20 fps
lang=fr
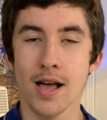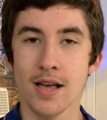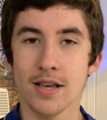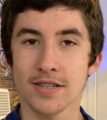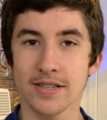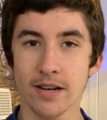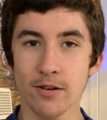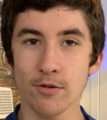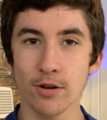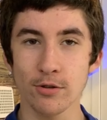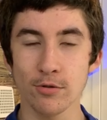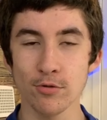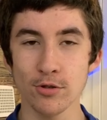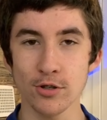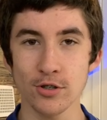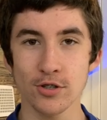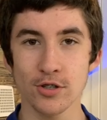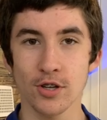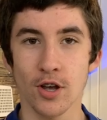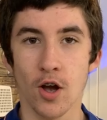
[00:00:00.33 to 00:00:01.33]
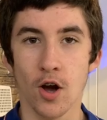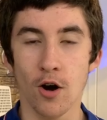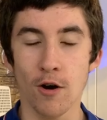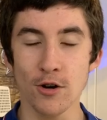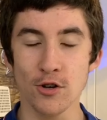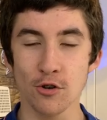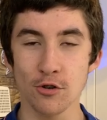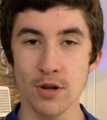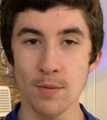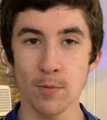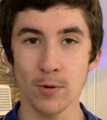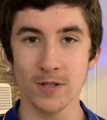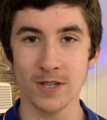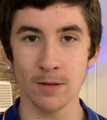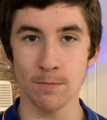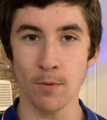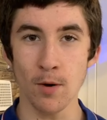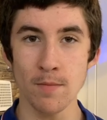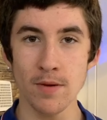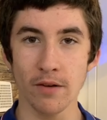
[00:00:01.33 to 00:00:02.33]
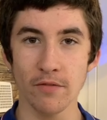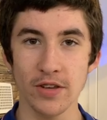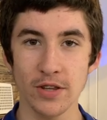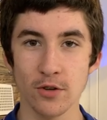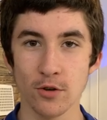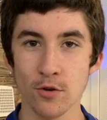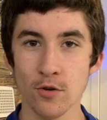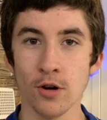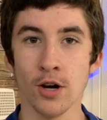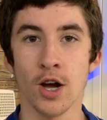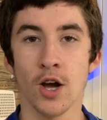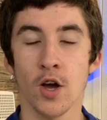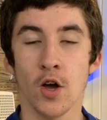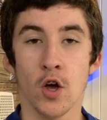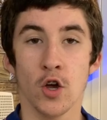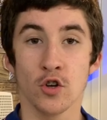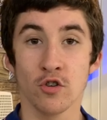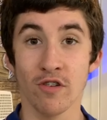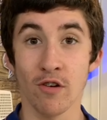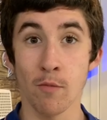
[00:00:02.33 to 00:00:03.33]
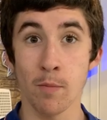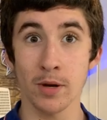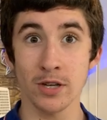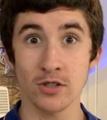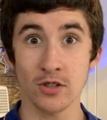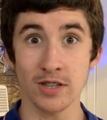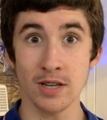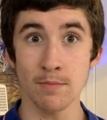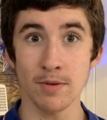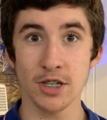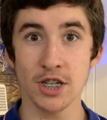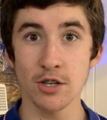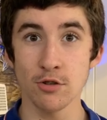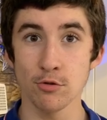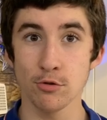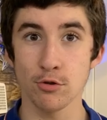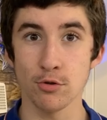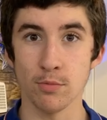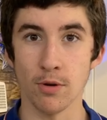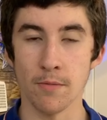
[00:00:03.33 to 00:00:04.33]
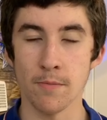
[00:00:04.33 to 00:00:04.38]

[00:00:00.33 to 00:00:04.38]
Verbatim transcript: Salut à tous Aujourd'hui pour cette première vidéo, je vais vous présenter ma chaîne YouTube.